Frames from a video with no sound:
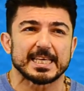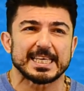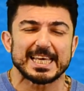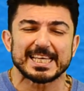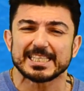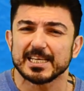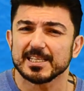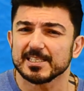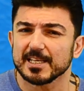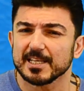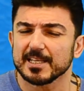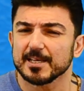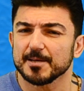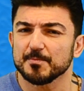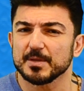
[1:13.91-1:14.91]
geçen
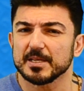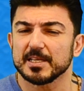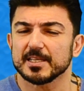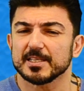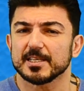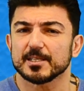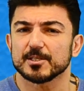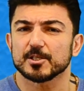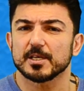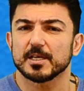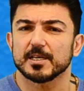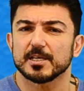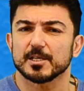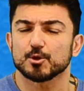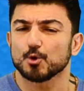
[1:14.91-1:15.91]
seneden beri ya da
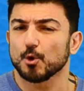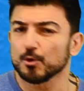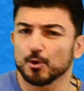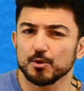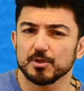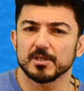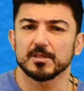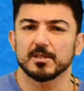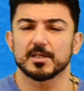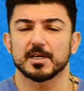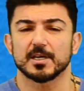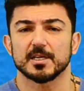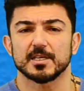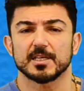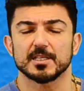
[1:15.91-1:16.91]
e, son 10
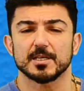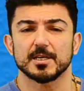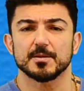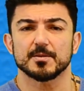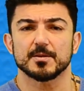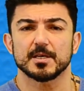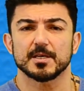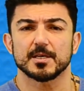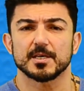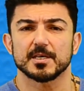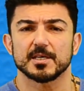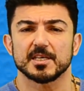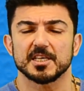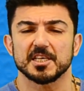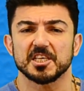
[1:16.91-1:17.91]
yılda ya da e,
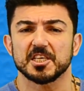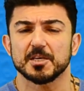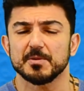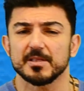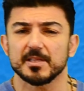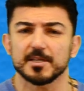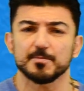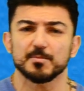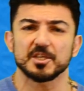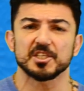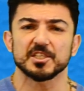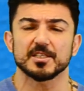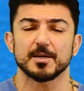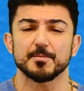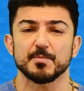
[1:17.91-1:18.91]
2000'lerin
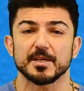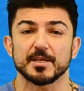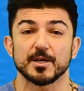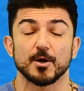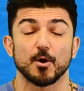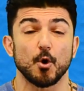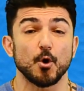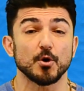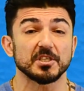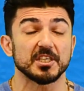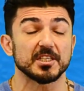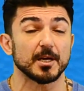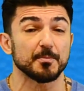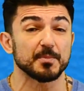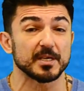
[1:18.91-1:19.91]
başından beri 10
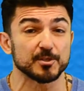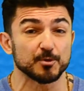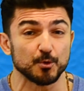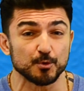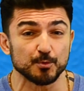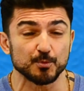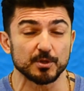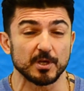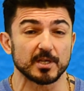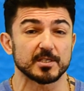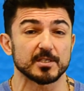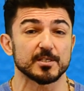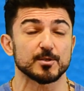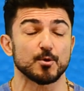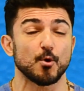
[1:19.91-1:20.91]
kitap yazıyorum mu
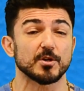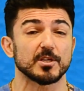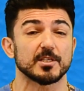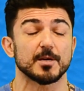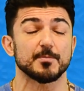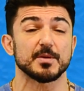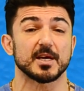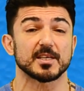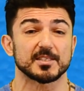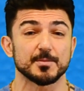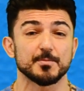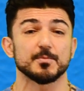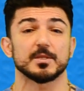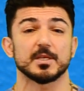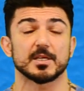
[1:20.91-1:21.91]
derseniz 10 kitap
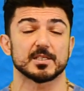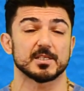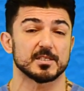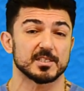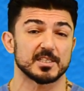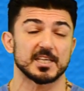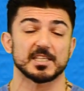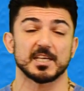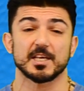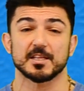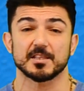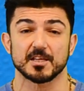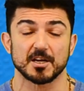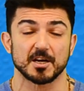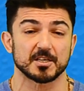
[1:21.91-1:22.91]
yazdım mı derseniz
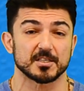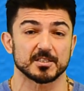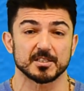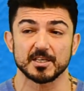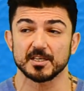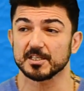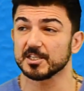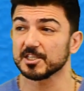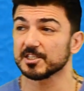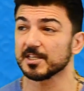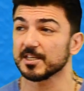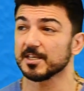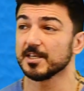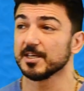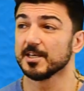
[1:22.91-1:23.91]
gezegenler hakkında ya da
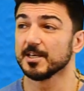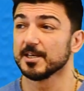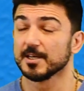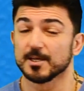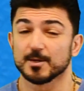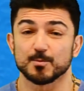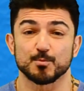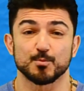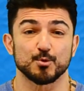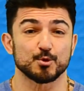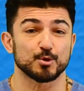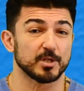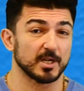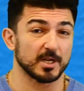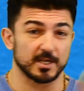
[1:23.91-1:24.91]
işte
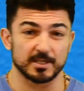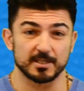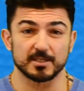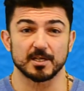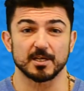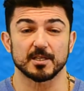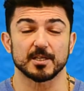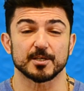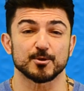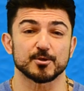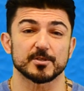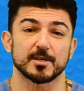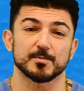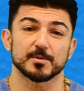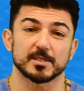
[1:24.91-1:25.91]
burçlar hakkında Allah
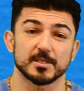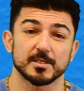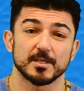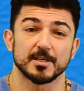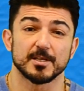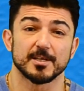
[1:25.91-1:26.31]
göstermesin.